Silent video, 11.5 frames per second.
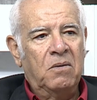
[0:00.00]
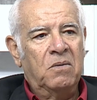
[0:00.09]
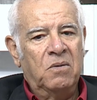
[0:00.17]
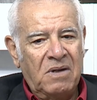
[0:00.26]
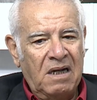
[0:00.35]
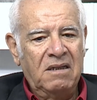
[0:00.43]

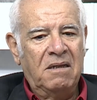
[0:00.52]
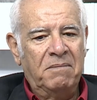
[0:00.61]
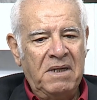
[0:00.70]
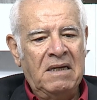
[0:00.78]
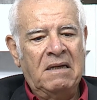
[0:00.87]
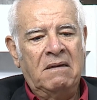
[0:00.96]
وقد
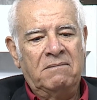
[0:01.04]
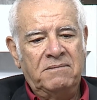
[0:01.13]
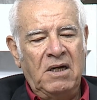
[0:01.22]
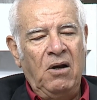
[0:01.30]
ما